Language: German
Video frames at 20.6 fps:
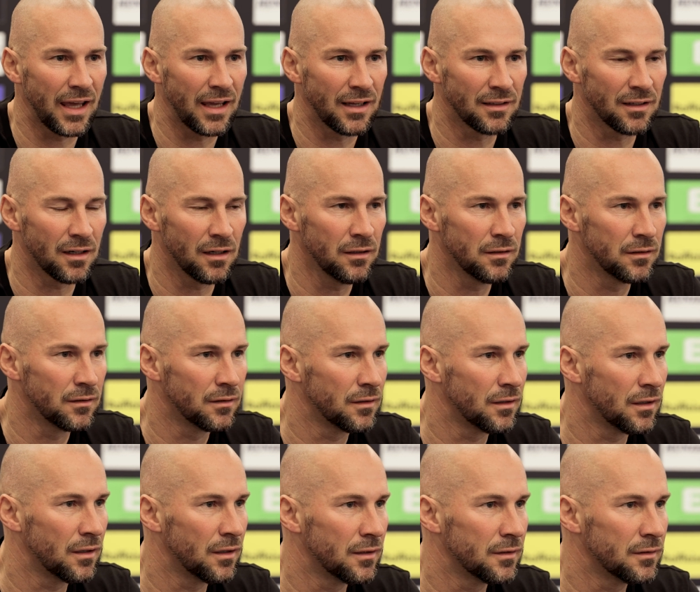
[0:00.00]
Gegner,
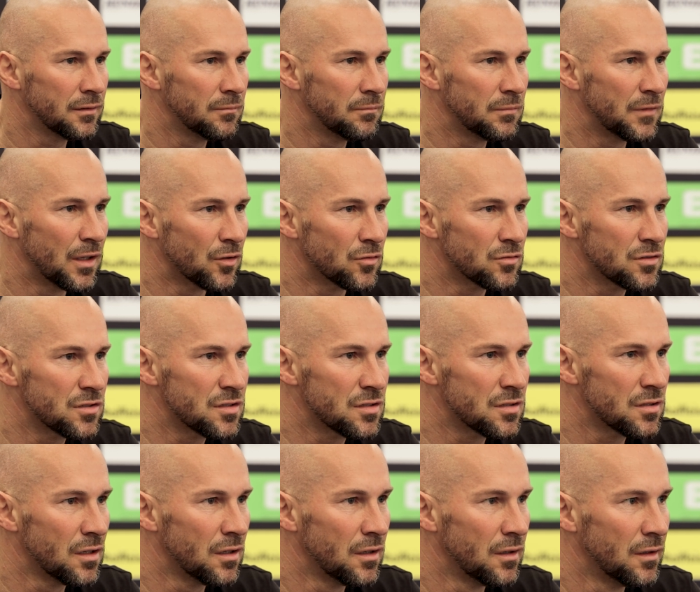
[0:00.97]
äh, der
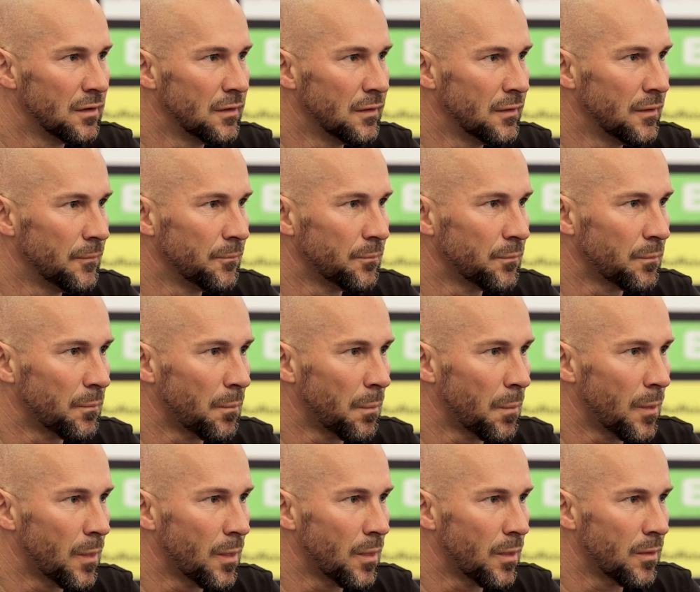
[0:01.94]
uns,
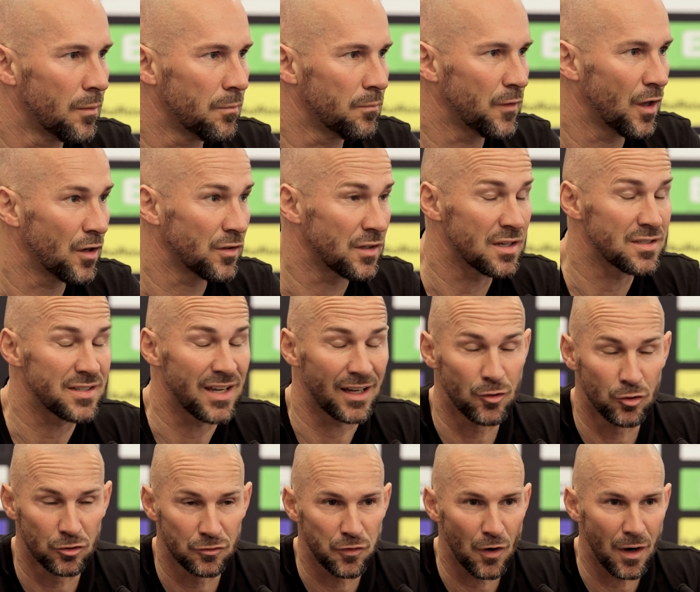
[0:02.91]
ja, der sehr
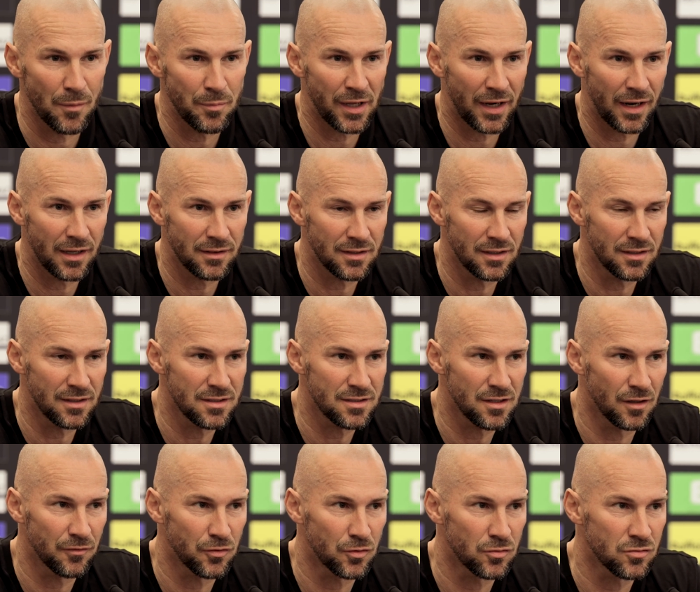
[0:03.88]
gut vorbereitet
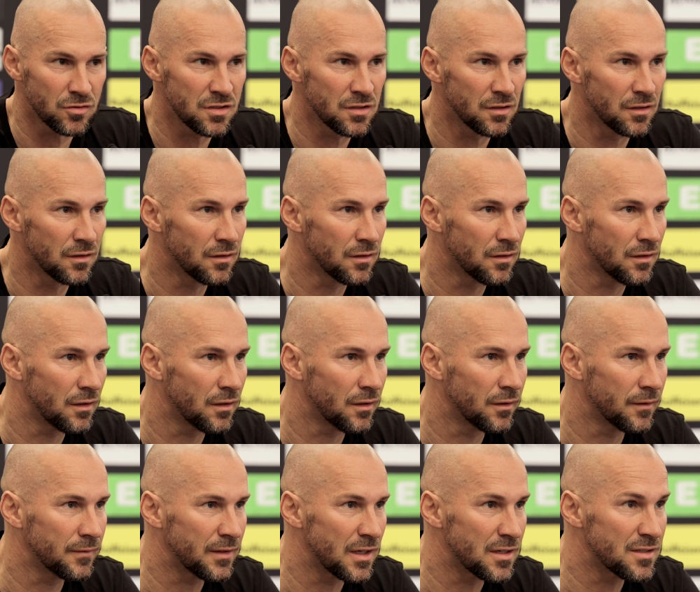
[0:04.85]
ist auf uns,
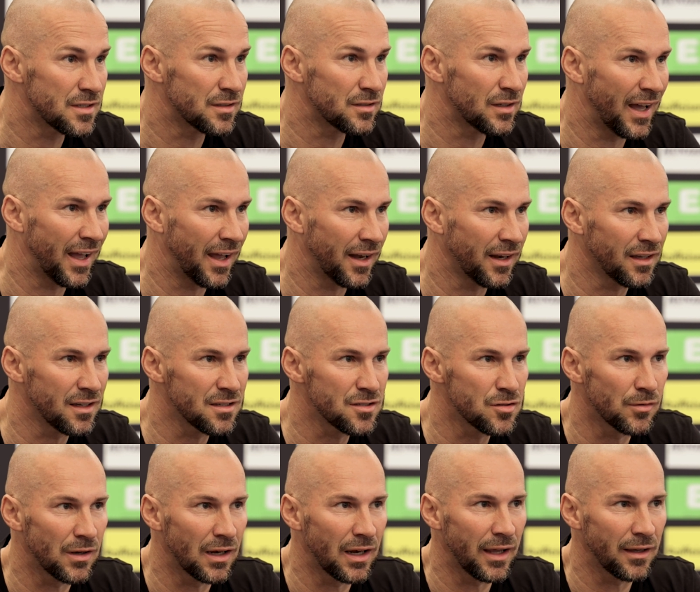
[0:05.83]
äh, der sich einiges
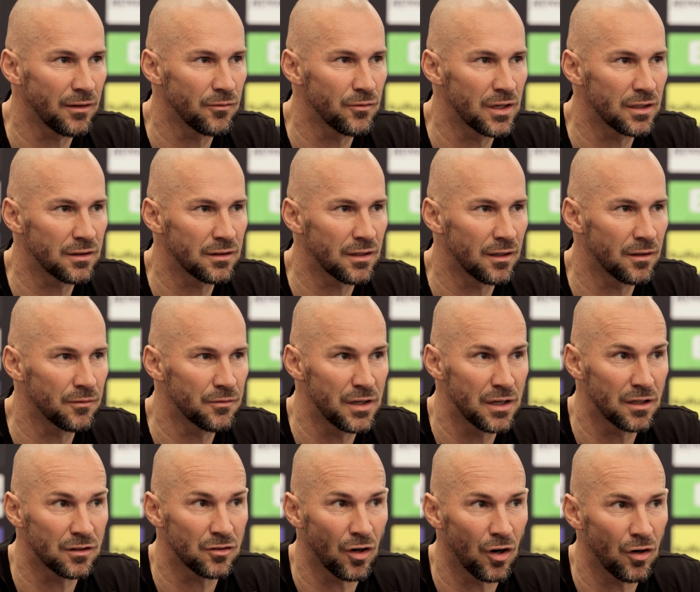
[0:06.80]
überlegen wird, äh,
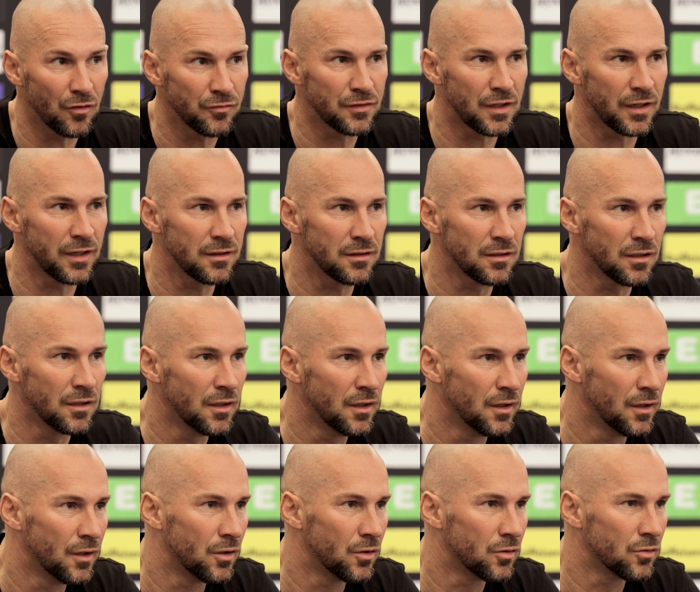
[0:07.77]
wie er da auftritt.
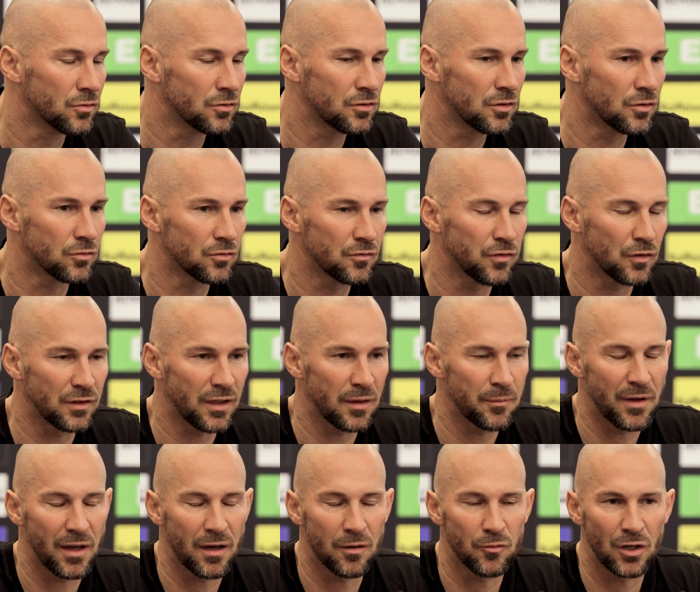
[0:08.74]
Und, und von
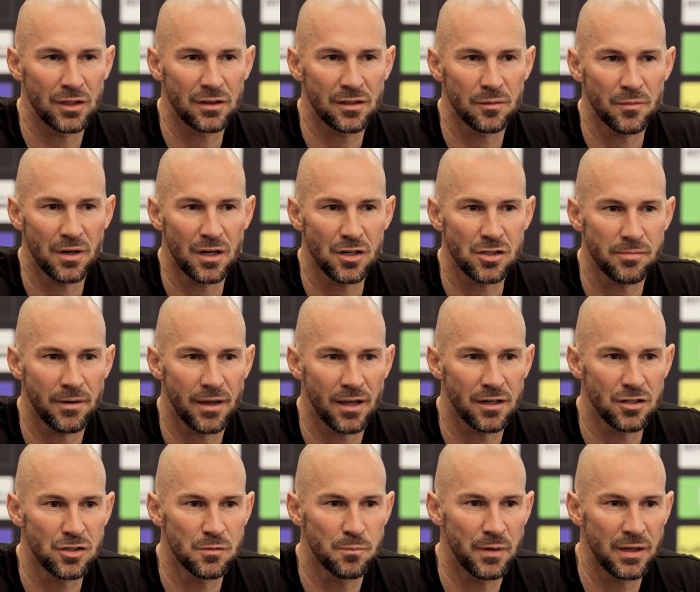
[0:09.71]
dem her erwarte ich mal ein
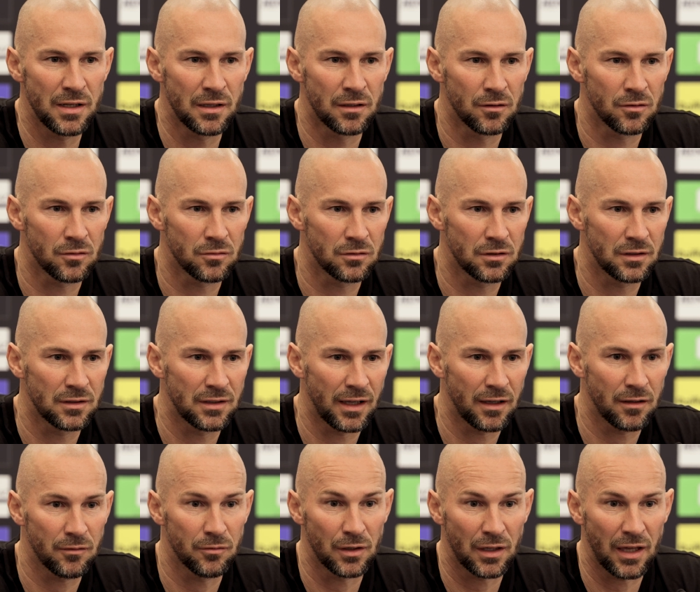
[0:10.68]
schweres Spiel. Und ich
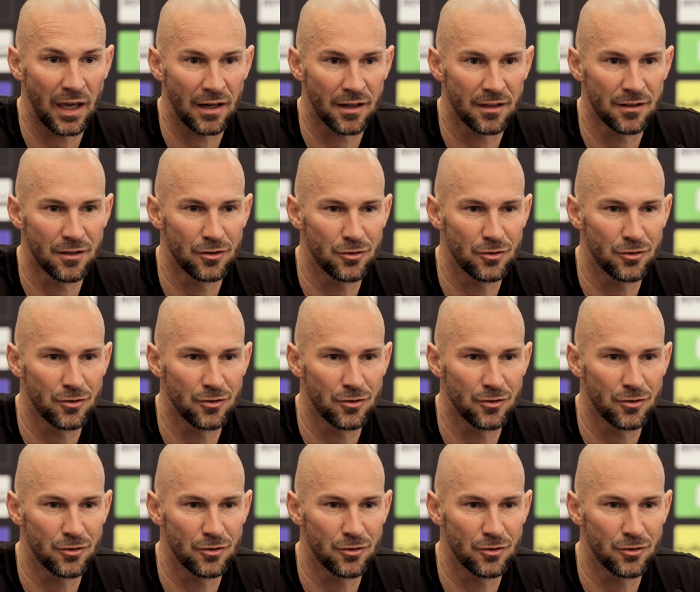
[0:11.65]
denke, wir können